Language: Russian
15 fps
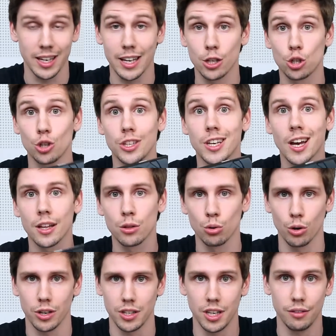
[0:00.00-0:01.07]
Я еще ни
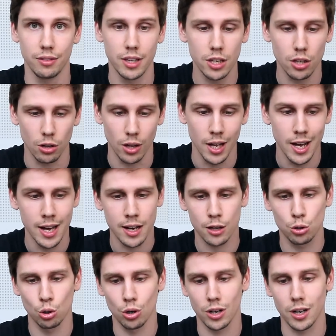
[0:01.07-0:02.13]
одной не видел,
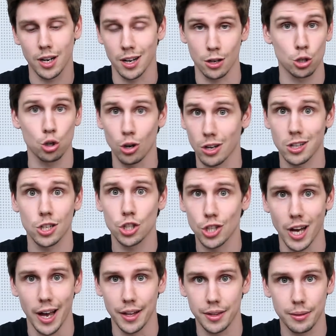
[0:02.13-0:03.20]
которая хорошо
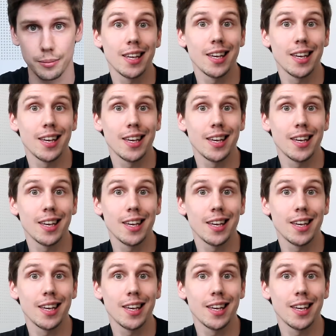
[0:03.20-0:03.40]
охлаждает.